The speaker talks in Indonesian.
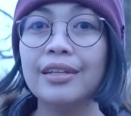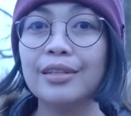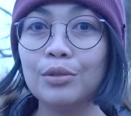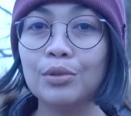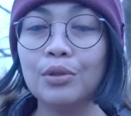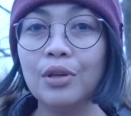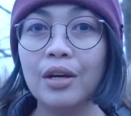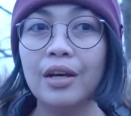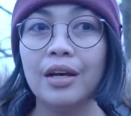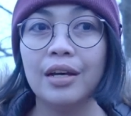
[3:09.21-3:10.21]
gitu
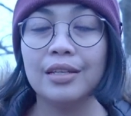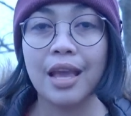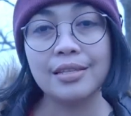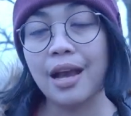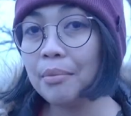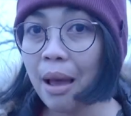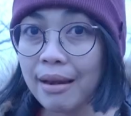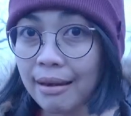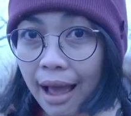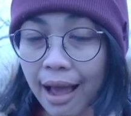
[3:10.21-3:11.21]
ya jangan
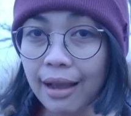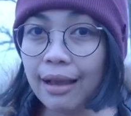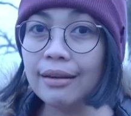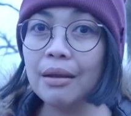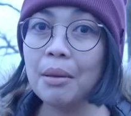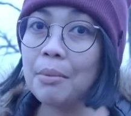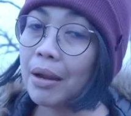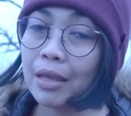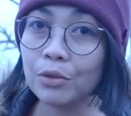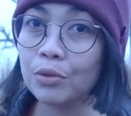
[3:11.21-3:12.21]
marah karena
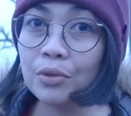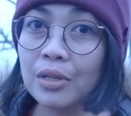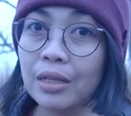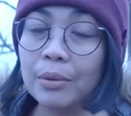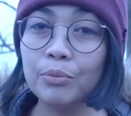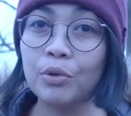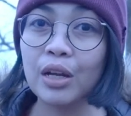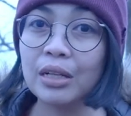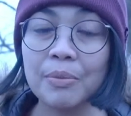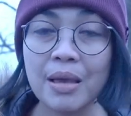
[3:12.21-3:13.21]
memang itu udah ke,
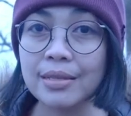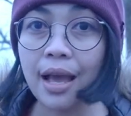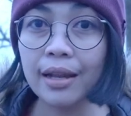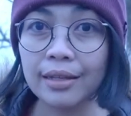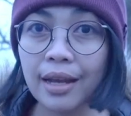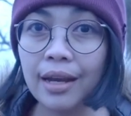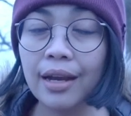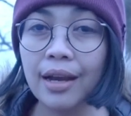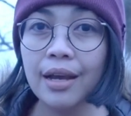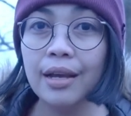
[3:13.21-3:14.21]
bukan kebiasaan yang